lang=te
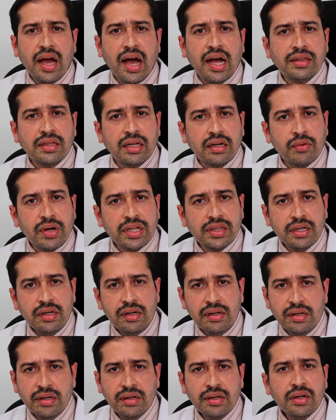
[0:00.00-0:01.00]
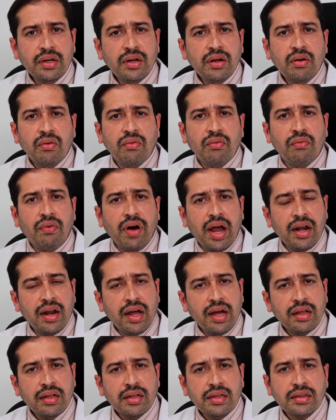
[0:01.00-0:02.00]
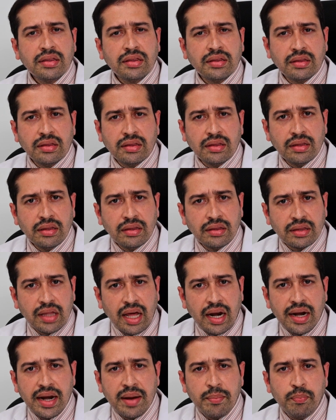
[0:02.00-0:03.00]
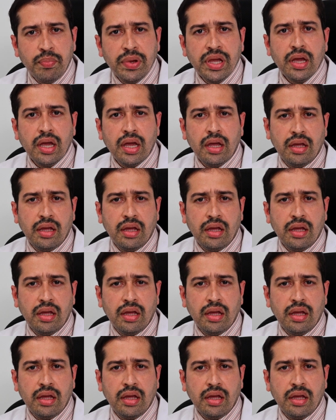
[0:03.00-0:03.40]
ఆ తర్వాత వాళ్ళ తలనొప్పి